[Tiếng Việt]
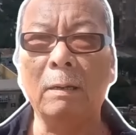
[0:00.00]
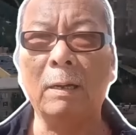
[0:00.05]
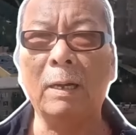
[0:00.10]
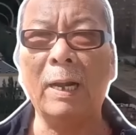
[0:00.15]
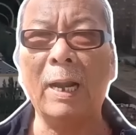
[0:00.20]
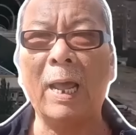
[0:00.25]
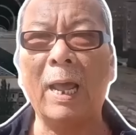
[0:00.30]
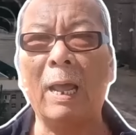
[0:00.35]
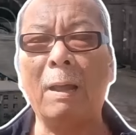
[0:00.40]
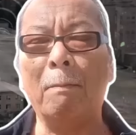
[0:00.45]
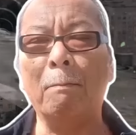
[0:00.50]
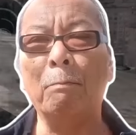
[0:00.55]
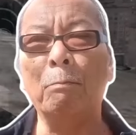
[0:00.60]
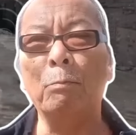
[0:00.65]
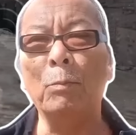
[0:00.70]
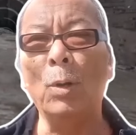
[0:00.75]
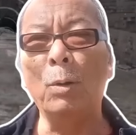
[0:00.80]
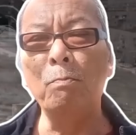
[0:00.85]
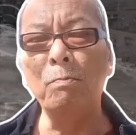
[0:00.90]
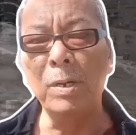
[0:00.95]
là
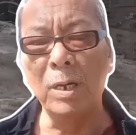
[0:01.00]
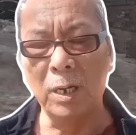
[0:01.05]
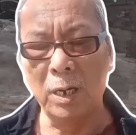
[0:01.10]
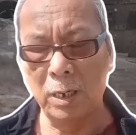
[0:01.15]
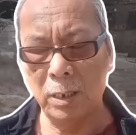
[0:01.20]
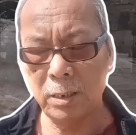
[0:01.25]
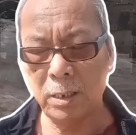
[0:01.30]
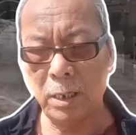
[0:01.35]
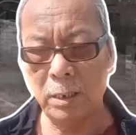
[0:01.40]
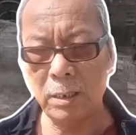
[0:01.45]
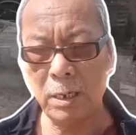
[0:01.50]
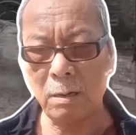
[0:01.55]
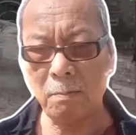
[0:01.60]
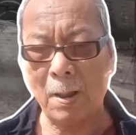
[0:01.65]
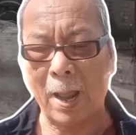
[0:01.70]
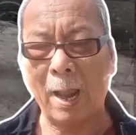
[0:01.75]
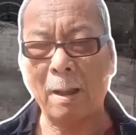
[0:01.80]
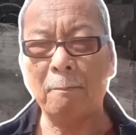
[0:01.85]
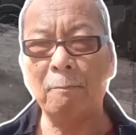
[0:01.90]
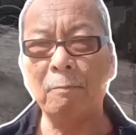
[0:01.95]
bom lượng kính các
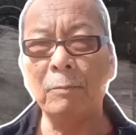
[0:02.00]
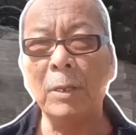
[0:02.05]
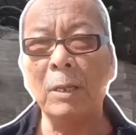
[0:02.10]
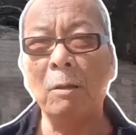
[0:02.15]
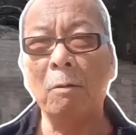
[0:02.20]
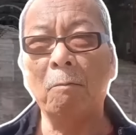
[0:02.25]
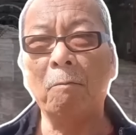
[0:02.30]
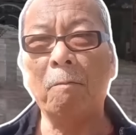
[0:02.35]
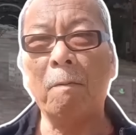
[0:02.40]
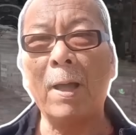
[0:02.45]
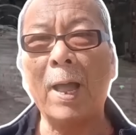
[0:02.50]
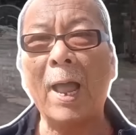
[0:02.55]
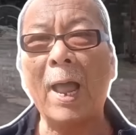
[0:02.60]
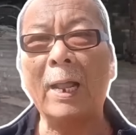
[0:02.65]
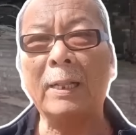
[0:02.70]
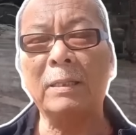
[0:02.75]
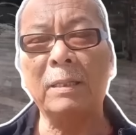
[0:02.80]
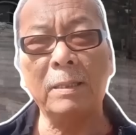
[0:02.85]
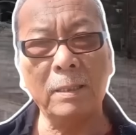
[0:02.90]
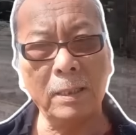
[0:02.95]
bạn
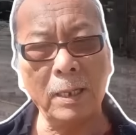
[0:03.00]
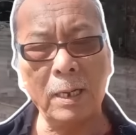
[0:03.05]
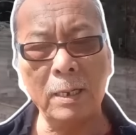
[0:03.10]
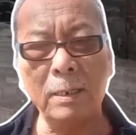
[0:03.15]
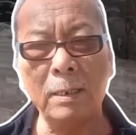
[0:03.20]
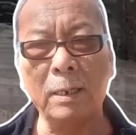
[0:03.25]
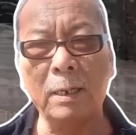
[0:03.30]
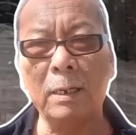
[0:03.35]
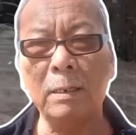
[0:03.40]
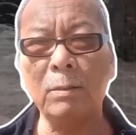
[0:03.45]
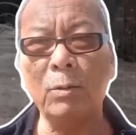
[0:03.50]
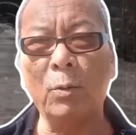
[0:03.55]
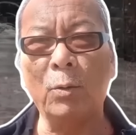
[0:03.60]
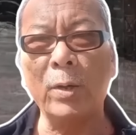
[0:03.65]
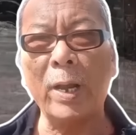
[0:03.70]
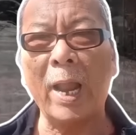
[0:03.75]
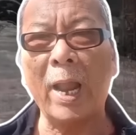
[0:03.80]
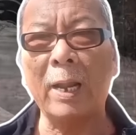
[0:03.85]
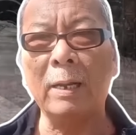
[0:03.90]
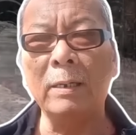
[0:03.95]
và tên lửa của
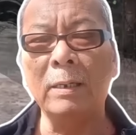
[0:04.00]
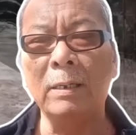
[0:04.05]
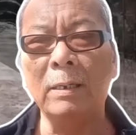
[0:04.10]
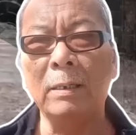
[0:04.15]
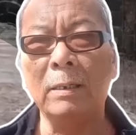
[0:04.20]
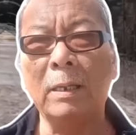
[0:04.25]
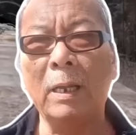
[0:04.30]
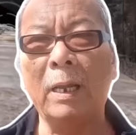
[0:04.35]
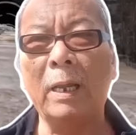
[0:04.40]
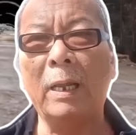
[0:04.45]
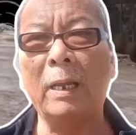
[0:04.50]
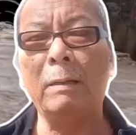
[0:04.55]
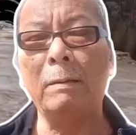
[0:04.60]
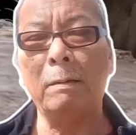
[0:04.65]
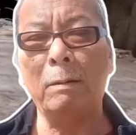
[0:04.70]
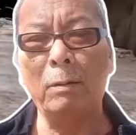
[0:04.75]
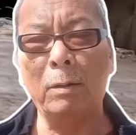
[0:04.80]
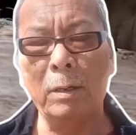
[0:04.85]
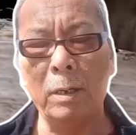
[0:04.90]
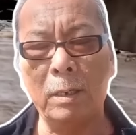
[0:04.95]
Nga thì
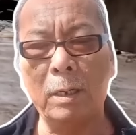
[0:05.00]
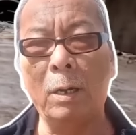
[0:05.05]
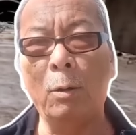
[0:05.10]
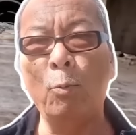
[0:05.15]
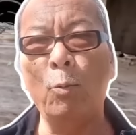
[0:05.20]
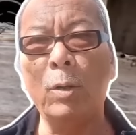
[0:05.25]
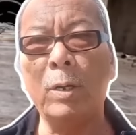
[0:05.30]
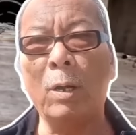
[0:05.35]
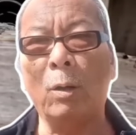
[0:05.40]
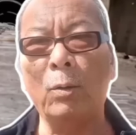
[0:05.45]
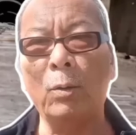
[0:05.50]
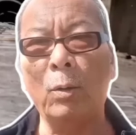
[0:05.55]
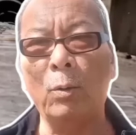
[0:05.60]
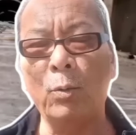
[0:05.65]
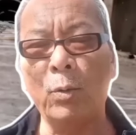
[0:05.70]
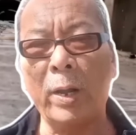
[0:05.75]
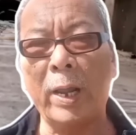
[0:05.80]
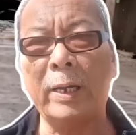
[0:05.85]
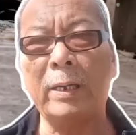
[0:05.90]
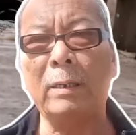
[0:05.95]
lực lượng quân đội
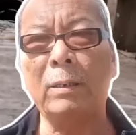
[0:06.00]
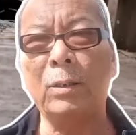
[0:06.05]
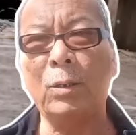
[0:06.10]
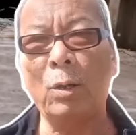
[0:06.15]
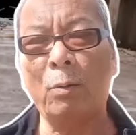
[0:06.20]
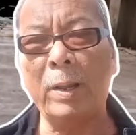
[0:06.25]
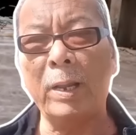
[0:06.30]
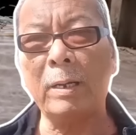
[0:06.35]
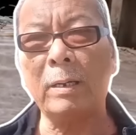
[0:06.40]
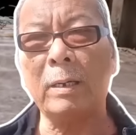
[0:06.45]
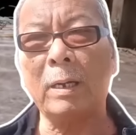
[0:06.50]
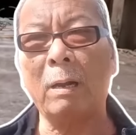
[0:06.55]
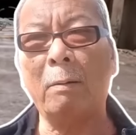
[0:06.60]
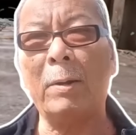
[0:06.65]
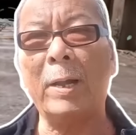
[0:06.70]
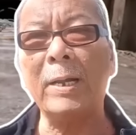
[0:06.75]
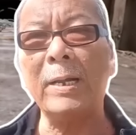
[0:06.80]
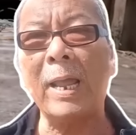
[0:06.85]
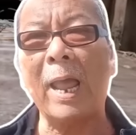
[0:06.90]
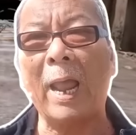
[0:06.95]
Ukraine cho biết đã
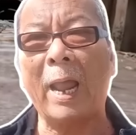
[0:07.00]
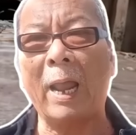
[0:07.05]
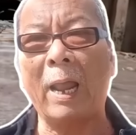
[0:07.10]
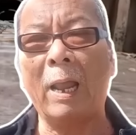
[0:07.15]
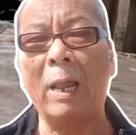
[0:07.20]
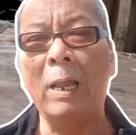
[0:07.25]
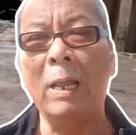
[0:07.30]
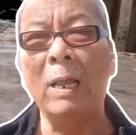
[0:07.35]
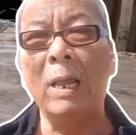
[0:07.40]
bắn hạ